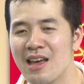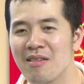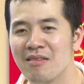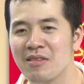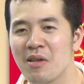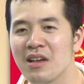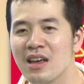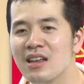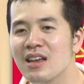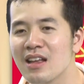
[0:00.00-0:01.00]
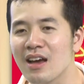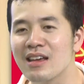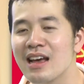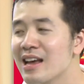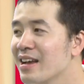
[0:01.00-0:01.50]
Theo tôi nghĩ thì
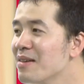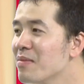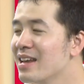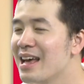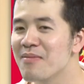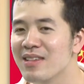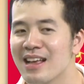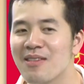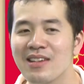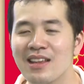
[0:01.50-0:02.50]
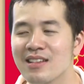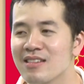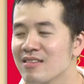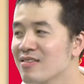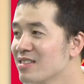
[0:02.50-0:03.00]
thật ra là khi mà đã mình đã quyết
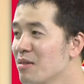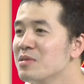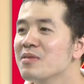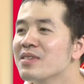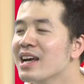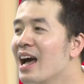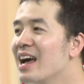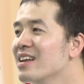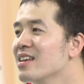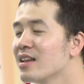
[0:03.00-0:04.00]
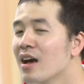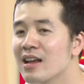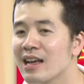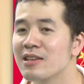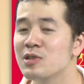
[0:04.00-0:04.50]
định sống chung với ai đó, thì đó
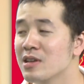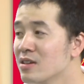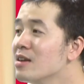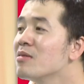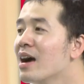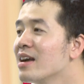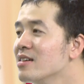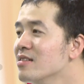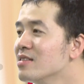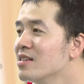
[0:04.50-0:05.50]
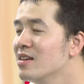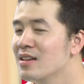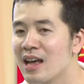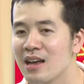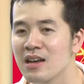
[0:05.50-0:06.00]
là cái chuyện riêng của hai người, cho
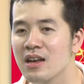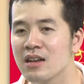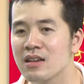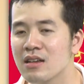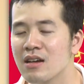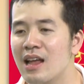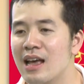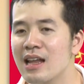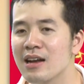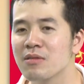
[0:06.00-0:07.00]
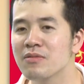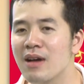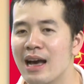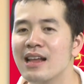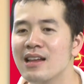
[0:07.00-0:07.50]
nên là có lẽ là cũng
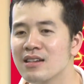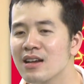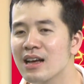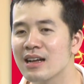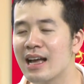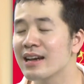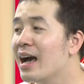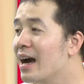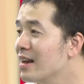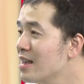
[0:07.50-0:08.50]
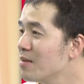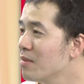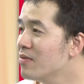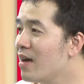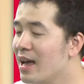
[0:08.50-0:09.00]
phải là rất là căng thẳng đây thì
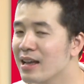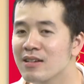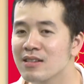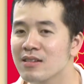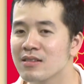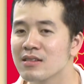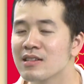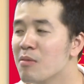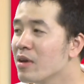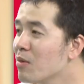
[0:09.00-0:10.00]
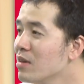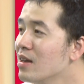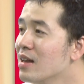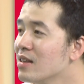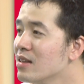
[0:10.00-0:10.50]
mới phải đưa ra một cái quyết
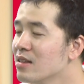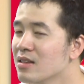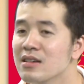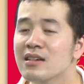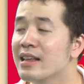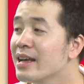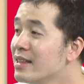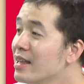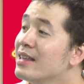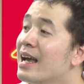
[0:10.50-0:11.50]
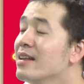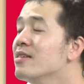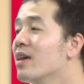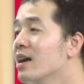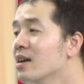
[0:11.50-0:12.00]
định là đưa ra những cái tin nhắn
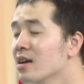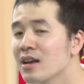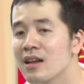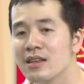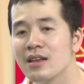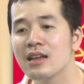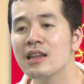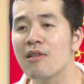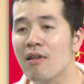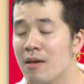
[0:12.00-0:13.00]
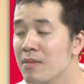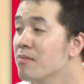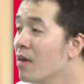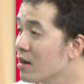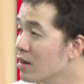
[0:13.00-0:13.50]
như vậy. Đó là những cái điều rất là
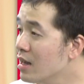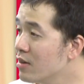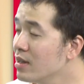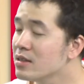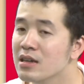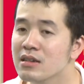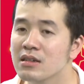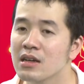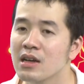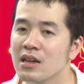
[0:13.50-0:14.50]
bí mật, rất là riêng tư.